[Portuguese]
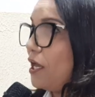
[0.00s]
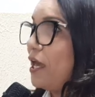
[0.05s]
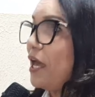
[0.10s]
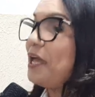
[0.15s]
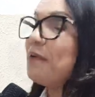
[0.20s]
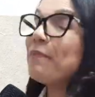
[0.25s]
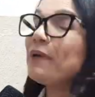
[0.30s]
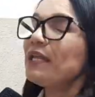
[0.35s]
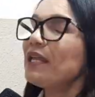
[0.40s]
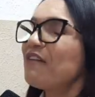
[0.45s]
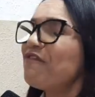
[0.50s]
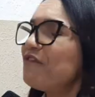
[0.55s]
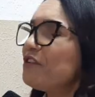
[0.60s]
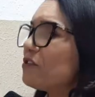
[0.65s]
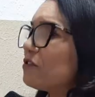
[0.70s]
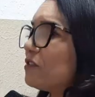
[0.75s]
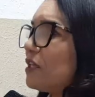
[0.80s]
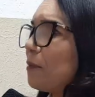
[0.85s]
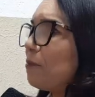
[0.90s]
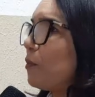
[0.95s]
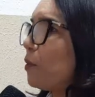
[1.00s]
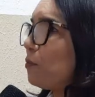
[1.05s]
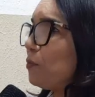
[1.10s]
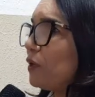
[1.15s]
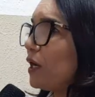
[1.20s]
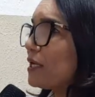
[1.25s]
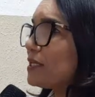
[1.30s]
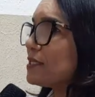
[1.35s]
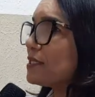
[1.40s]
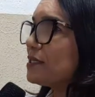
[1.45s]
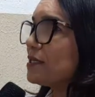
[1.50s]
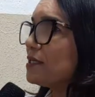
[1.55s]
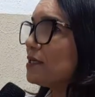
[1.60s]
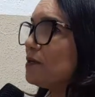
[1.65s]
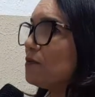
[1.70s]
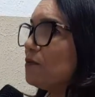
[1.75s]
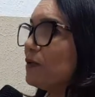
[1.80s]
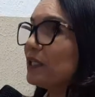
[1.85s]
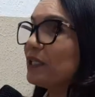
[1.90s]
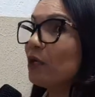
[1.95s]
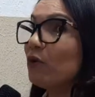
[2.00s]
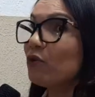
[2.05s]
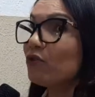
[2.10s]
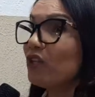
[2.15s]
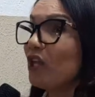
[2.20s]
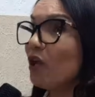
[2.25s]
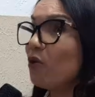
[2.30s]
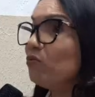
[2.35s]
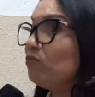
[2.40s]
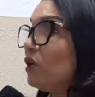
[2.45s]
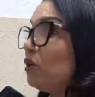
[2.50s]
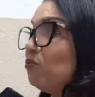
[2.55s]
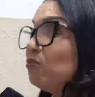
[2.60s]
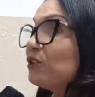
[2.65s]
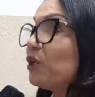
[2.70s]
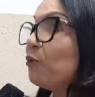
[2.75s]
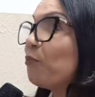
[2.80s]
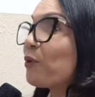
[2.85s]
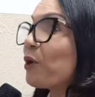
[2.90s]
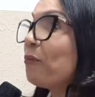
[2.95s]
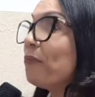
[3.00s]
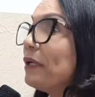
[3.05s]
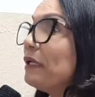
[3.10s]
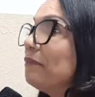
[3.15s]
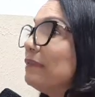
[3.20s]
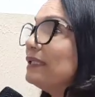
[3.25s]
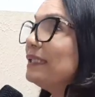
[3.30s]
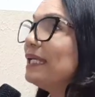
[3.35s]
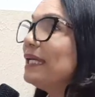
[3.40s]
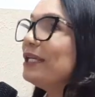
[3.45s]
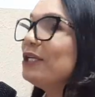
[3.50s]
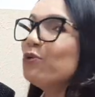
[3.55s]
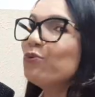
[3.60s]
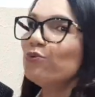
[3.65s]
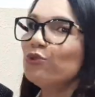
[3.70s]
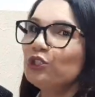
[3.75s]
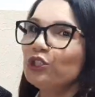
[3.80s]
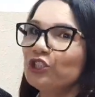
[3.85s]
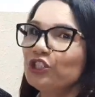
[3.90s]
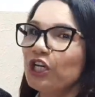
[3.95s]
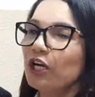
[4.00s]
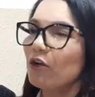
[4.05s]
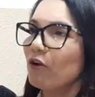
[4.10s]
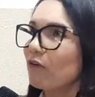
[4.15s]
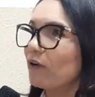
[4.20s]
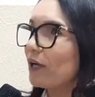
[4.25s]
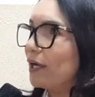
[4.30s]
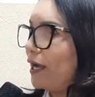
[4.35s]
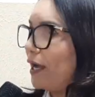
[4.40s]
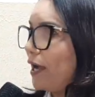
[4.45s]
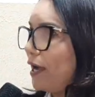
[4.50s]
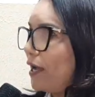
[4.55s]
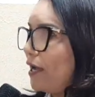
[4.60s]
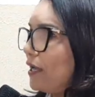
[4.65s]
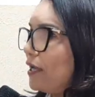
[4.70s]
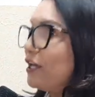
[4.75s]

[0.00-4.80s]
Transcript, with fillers: em benefício da população. Então, eu, eu, eu não tenho problema nenhum de dialogar